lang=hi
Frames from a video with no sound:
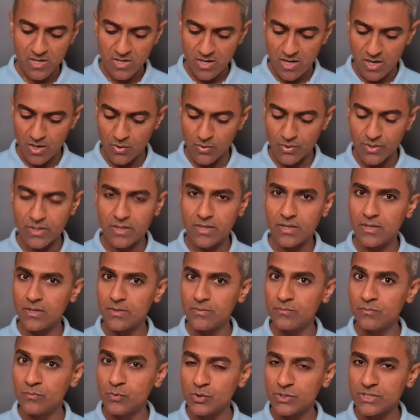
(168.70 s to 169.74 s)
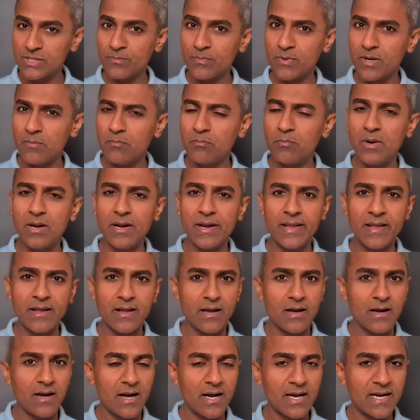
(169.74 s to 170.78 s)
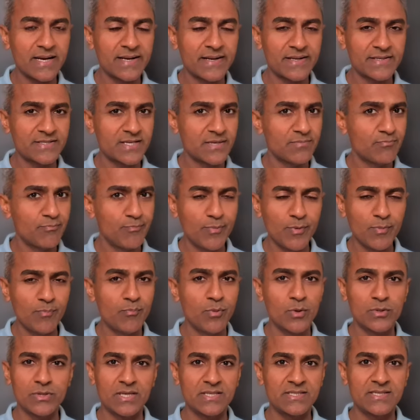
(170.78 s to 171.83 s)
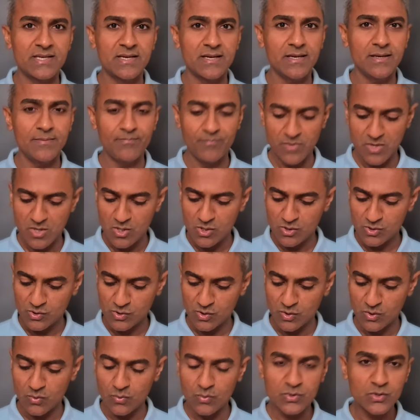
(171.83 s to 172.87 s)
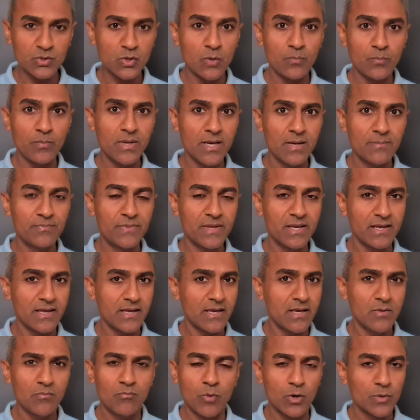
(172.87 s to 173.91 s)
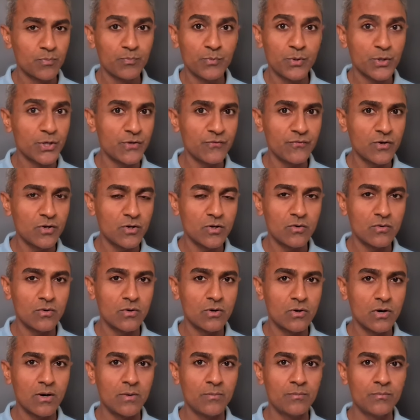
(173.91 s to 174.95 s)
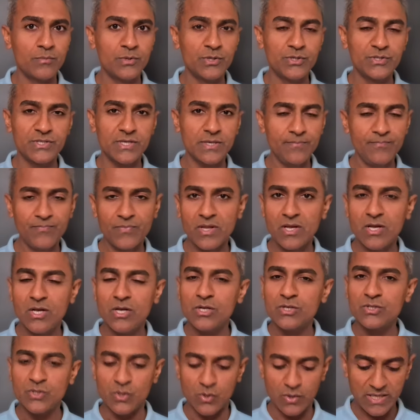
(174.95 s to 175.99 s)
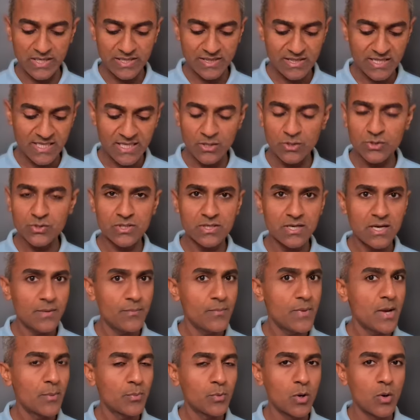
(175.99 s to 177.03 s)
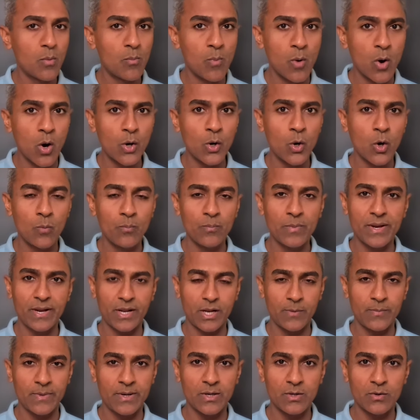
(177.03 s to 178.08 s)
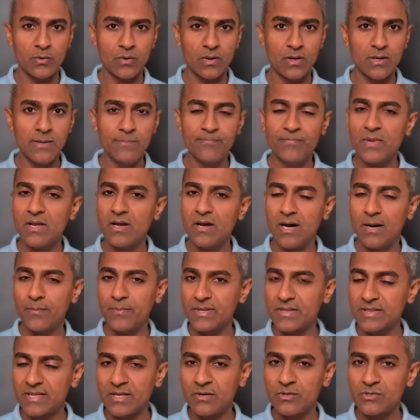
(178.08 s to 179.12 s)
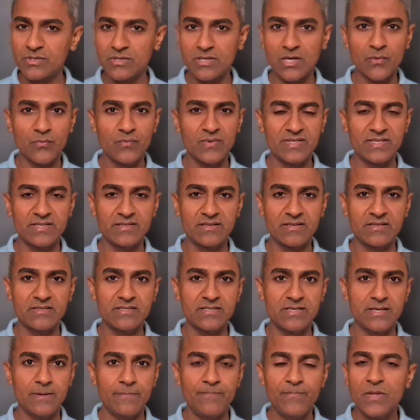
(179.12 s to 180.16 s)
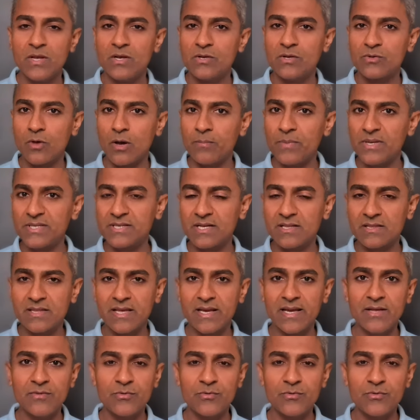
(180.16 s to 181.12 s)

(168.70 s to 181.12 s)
और म्यूजियम का बिल्डिंग का आर्किटेक्चर भी बहुत अच्छा है सो उसको भी आप देखिए बहुत ब्यूटीफुल म्यूजियम सो ये तीनों जगह मैं आपको बॉर्न होम में रेकमेंड करूँगा आप ये तीनों जगह विजिट कीजिए तो अभी चलते हैं